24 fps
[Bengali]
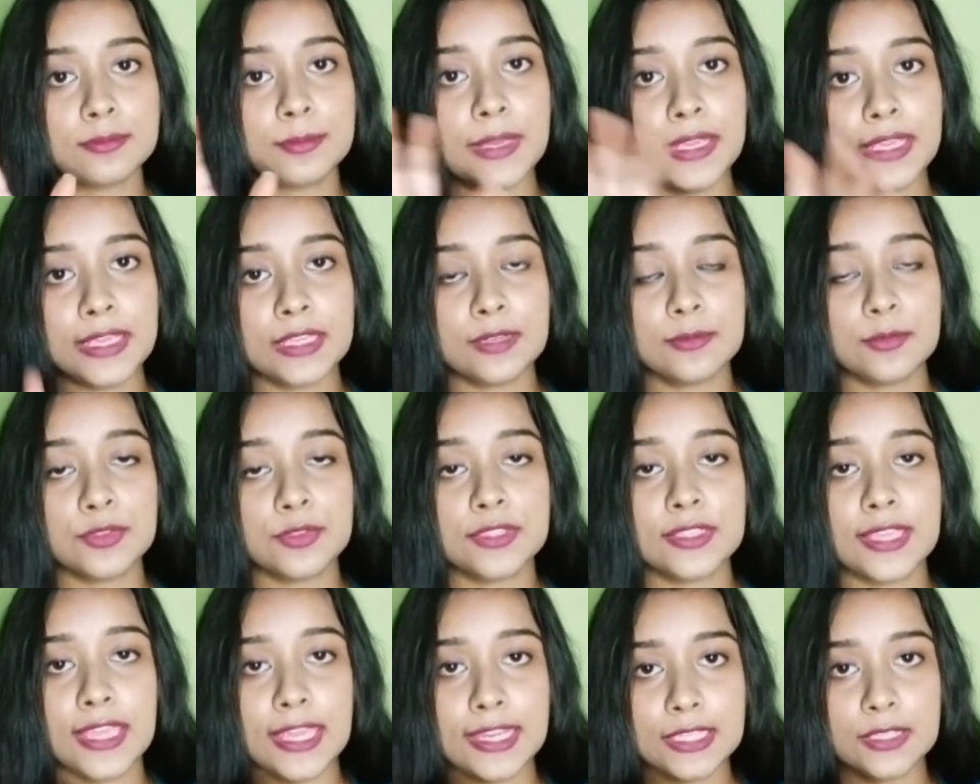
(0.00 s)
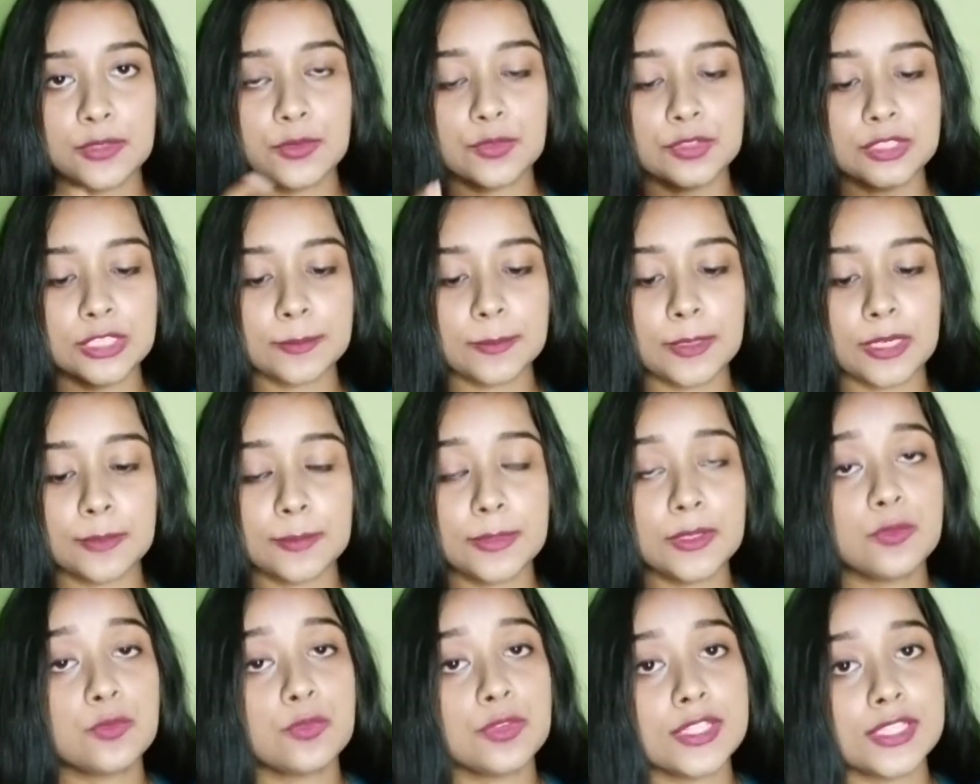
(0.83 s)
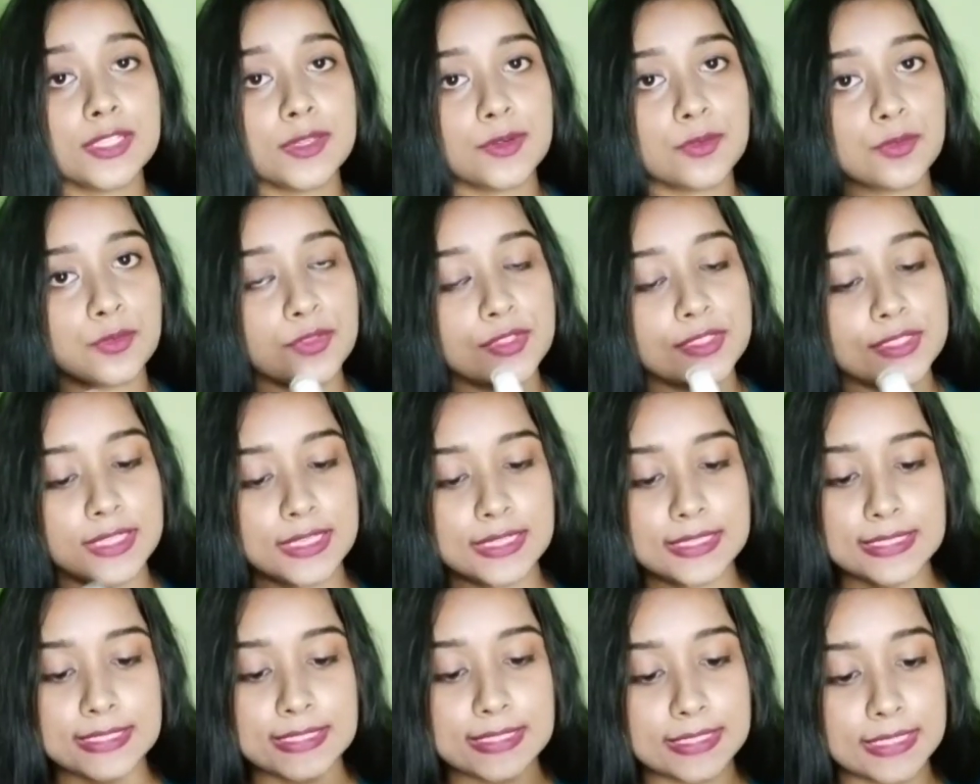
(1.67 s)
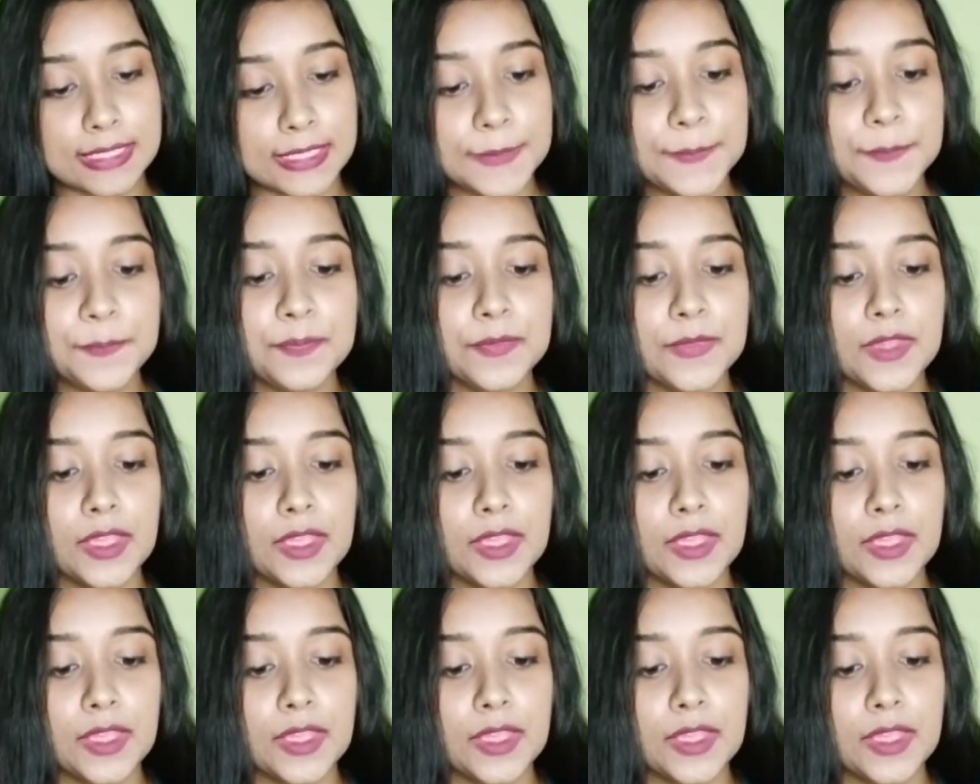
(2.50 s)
ব্যাগের মধ্যে ক্যারি করতে পারবে খুলে যাওয়ার কোনো চান্স নেই